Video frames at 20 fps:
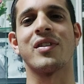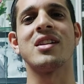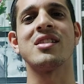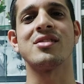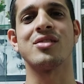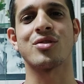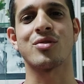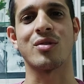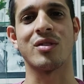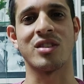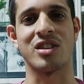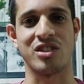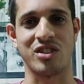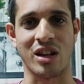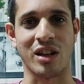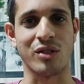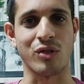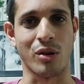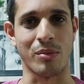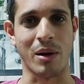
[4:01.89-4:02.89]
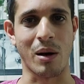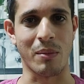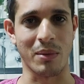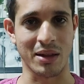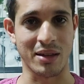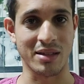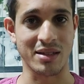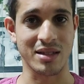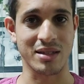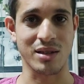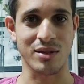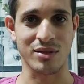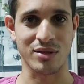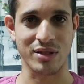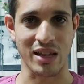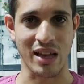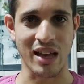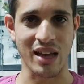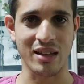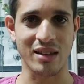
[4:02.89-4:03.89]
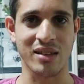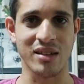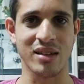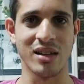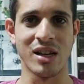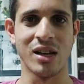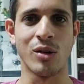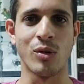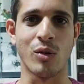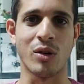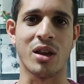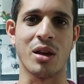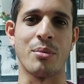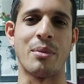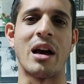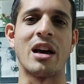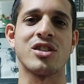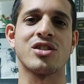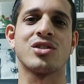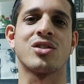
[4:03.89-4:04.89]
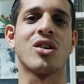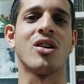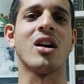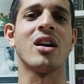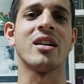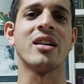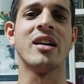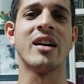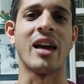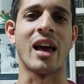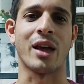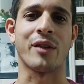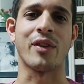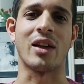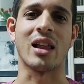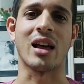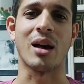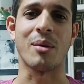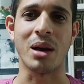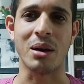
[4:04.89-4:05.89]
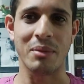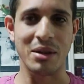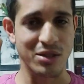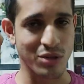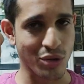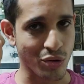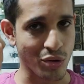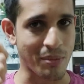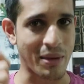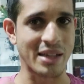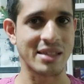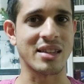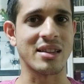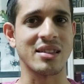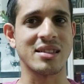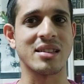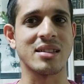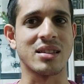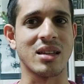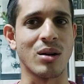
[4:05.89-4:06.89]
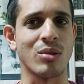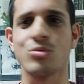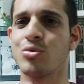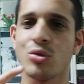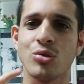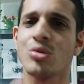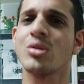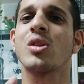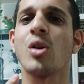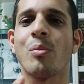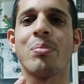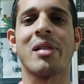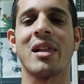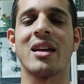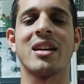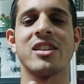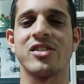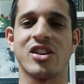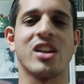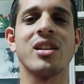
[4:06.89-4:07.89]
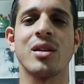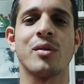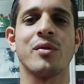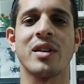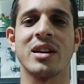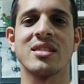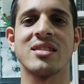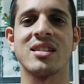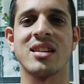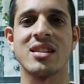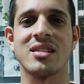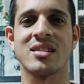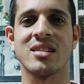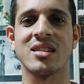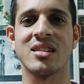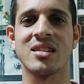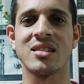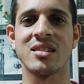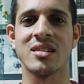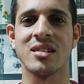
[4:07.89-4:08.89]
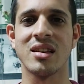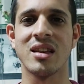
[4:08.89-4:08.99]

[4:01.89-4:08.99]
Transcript: vezes, quando a gente tem que tomar uma decisão certa, o que mais dói é que fala: calma aí, mas se eu tomar essa decisão, tudo que eu planejei não vai ser assim.